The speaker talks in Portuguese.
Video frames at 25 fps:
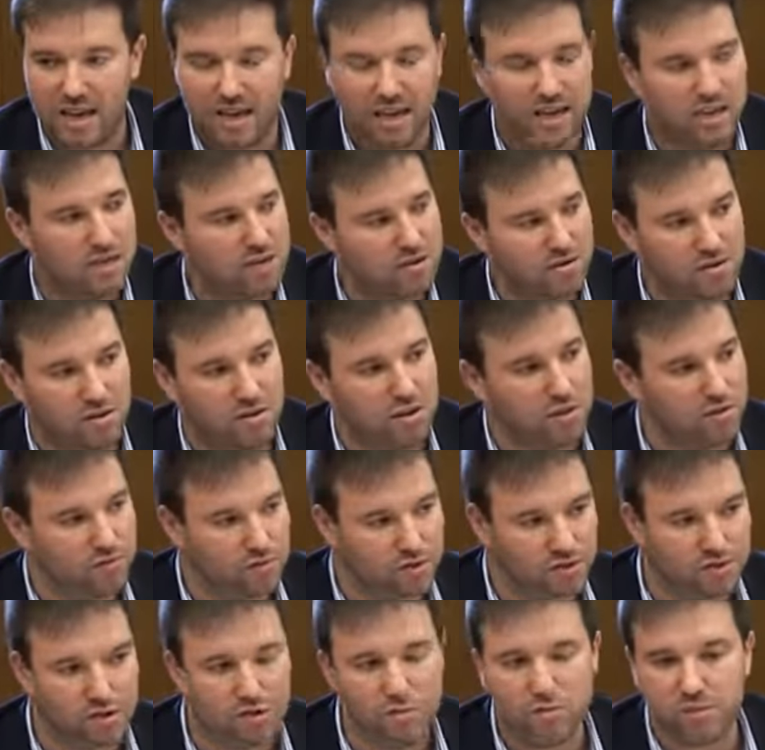aquilo que são as
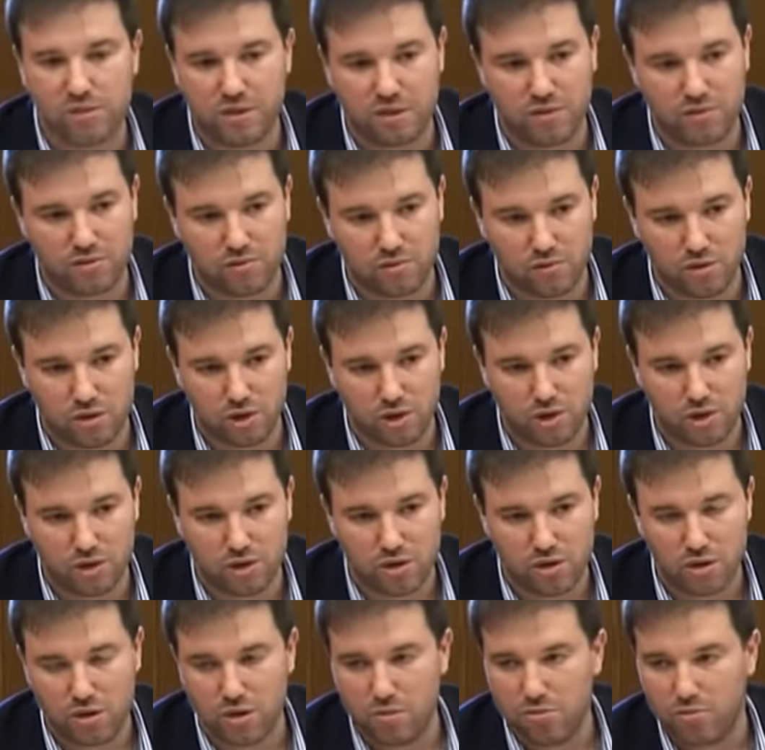vossas
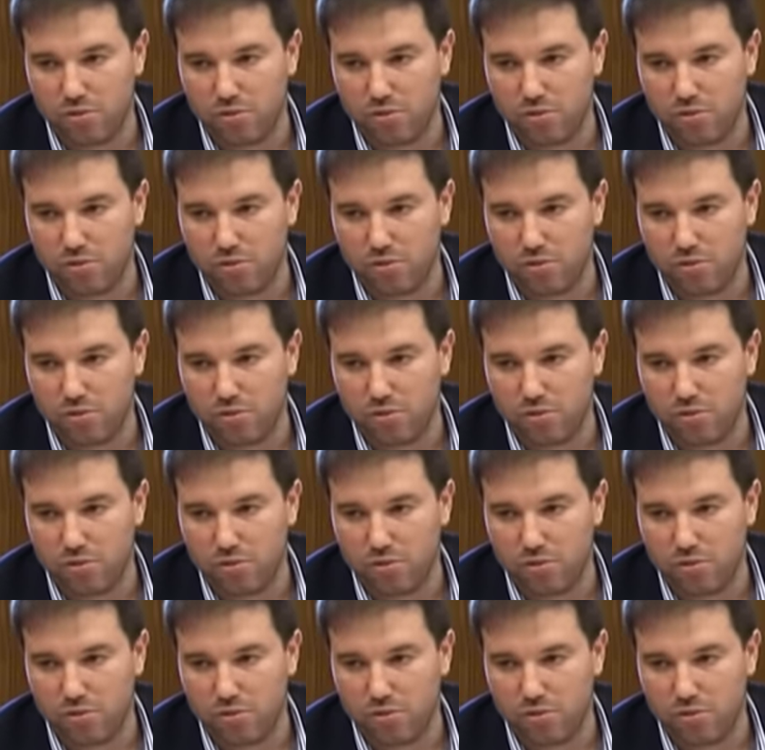pretensões.